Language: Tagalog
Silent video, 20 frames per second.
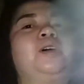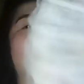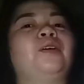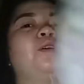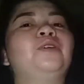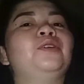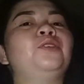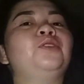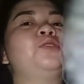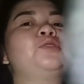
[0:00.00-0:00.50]

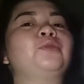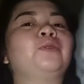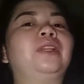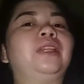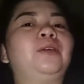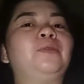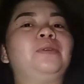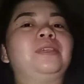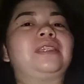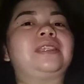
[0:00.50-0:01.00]
usually we
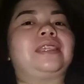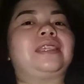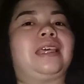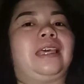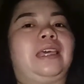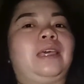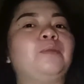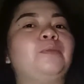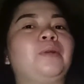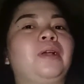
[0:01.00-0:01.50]
say
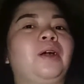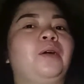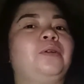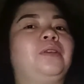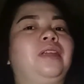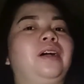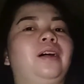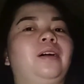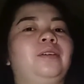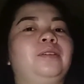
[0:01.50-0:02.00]

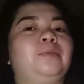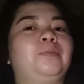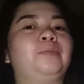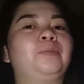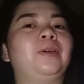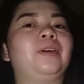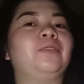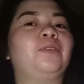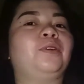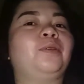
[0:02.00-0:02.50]
brownout,
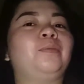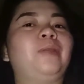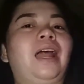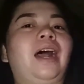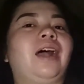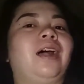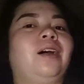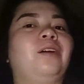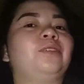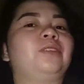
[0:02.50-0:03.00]
pero
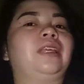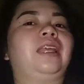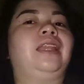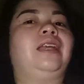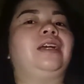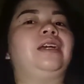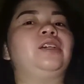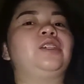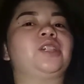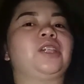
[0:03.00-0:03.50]
blackout talaga
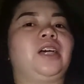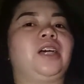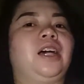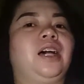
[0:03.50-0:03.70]
siya.